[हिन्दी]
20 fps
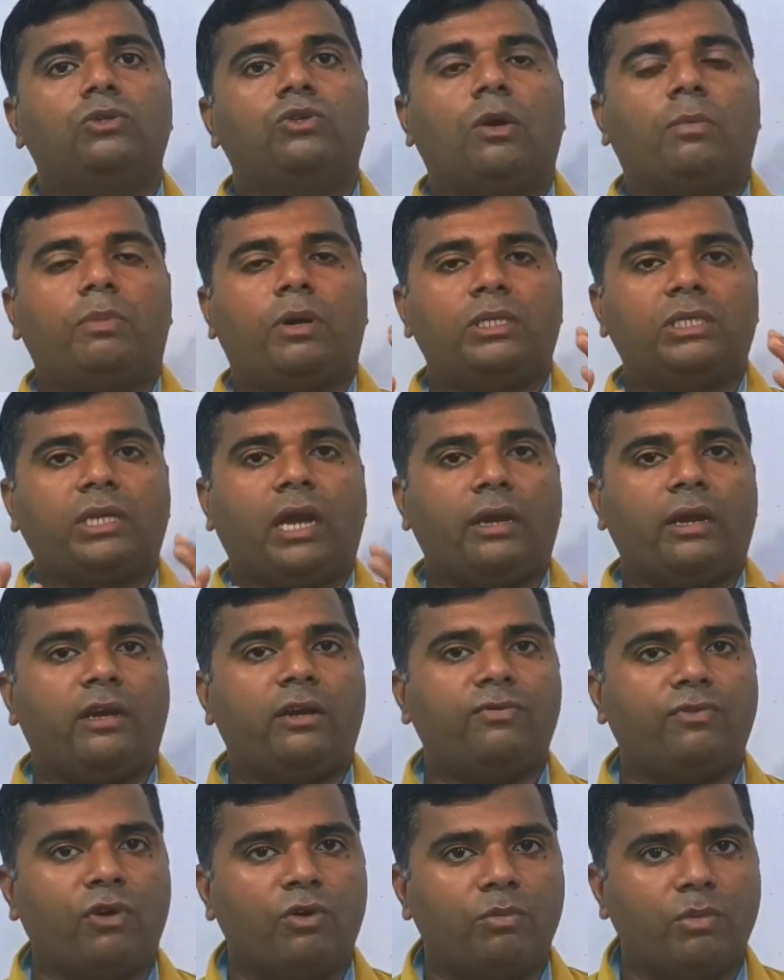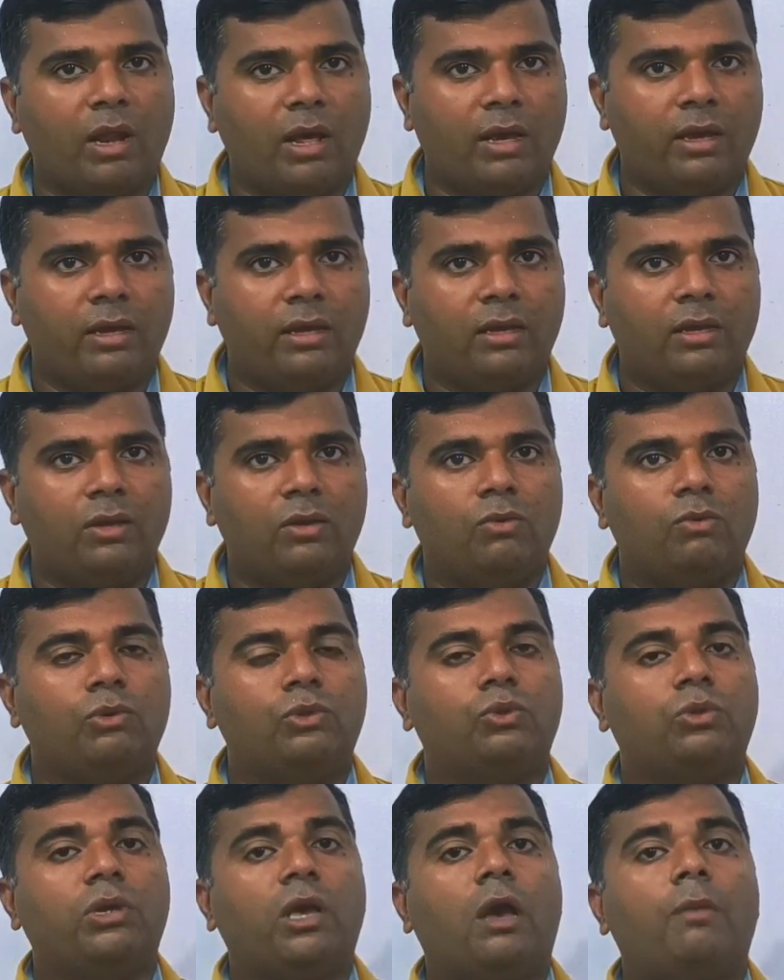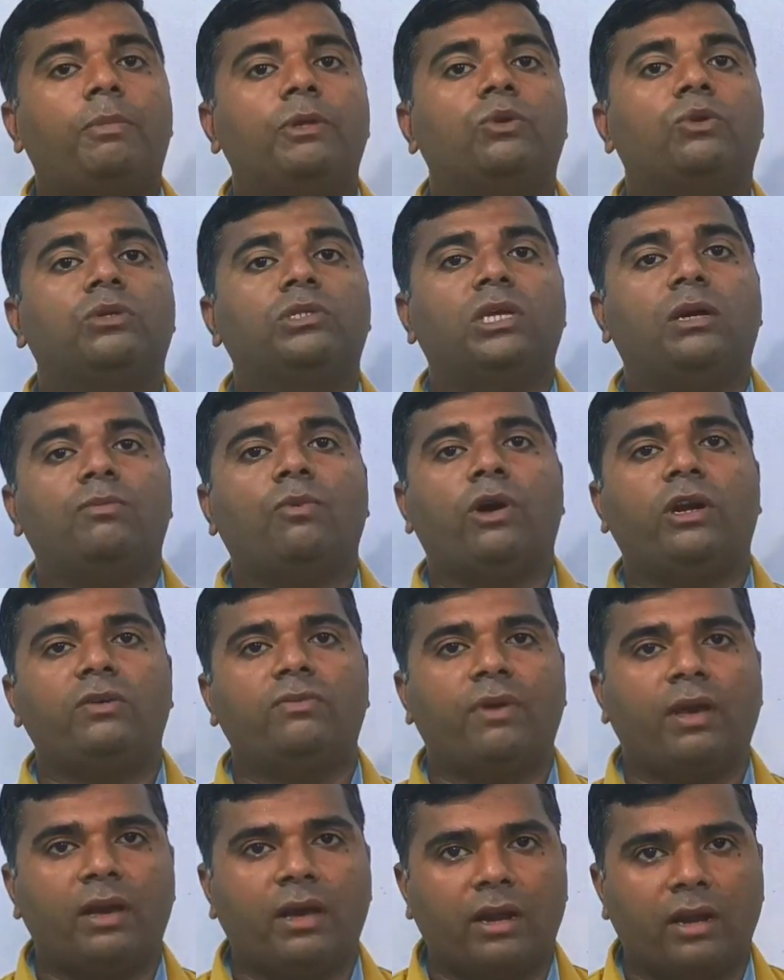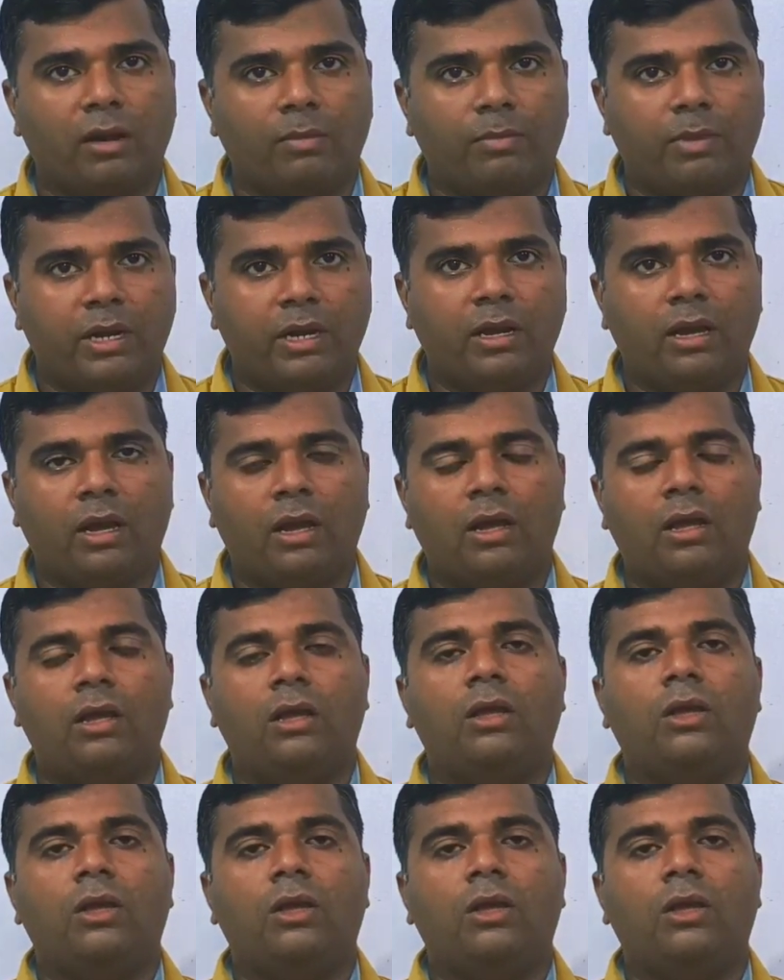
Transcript: जो आपका स्टैंडर्ड फार्मूला है उसको यहाँ पे थोड़ा सा मॉडिफाई करना पड़ेगा